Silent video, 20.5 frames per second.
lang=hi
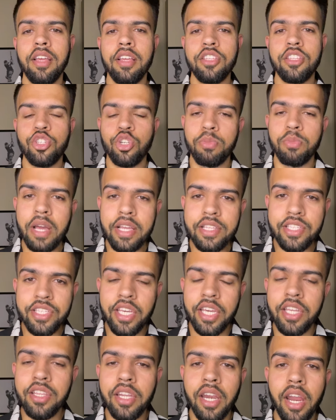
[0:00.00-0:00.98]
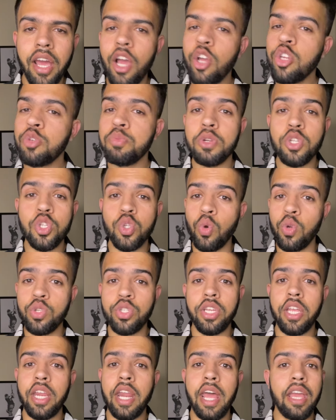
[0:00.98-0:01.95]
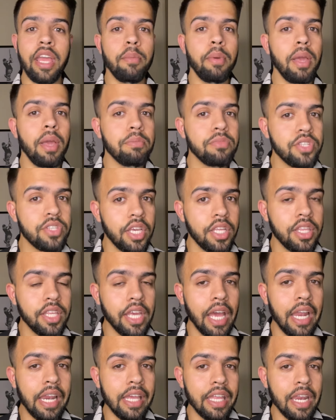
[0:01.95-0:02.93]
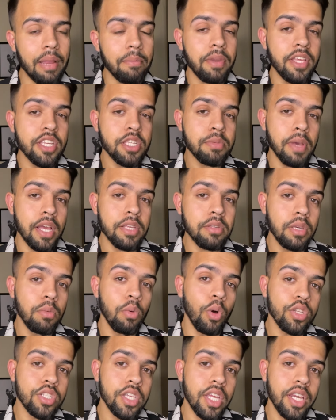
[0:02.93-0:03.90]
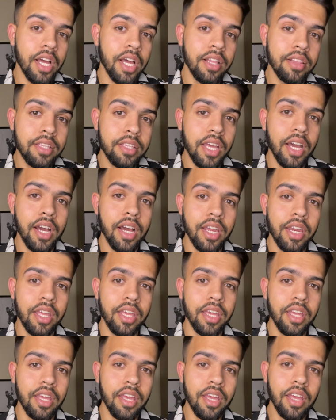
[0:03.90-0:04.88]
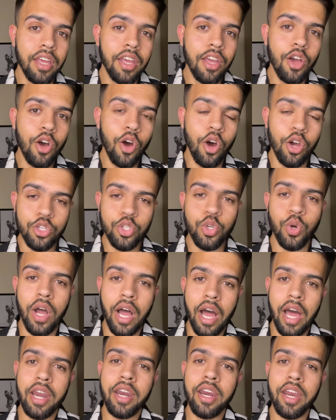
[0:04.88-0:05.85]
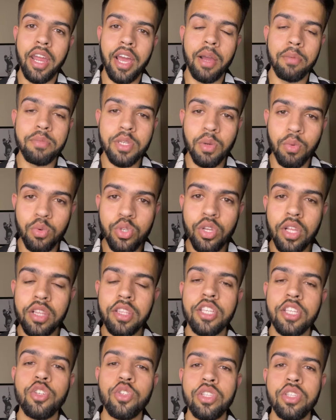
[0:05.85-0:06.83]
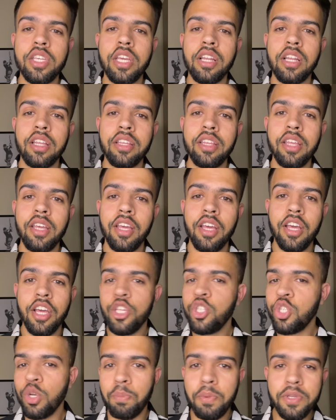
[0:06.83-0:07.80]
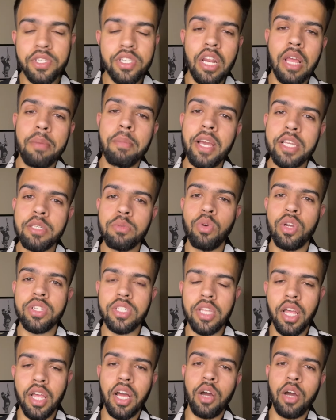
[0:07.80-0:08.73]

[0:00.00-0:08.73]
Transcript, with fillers: जो मैच जीत रहा है उस पर सोच नहीं रहा है कि भाई हम जीत गए लेकिन हमने इस मैच में बहुत सारी गलतियां करी और जो हार रहा से कम उस गलती से तो सीख लेते जो पिछले मैच में ऐसा लगा